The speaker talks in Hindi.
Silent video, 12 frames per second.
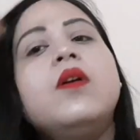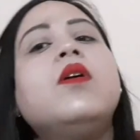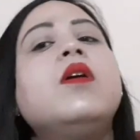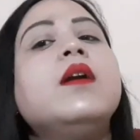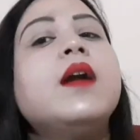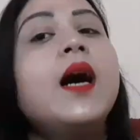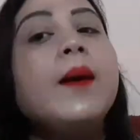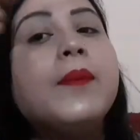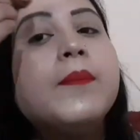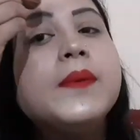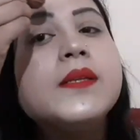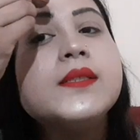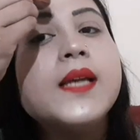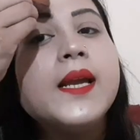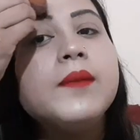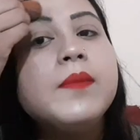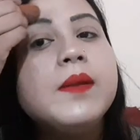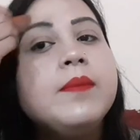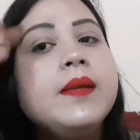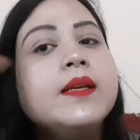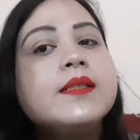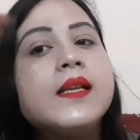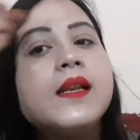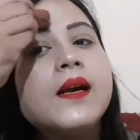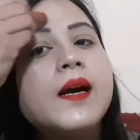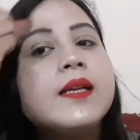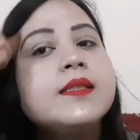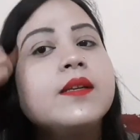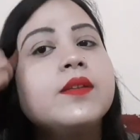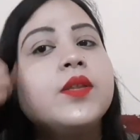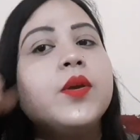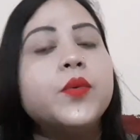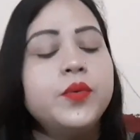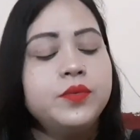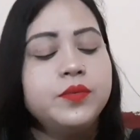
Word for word: और आप अपने साइड में भी ऐसे लगा सकते हो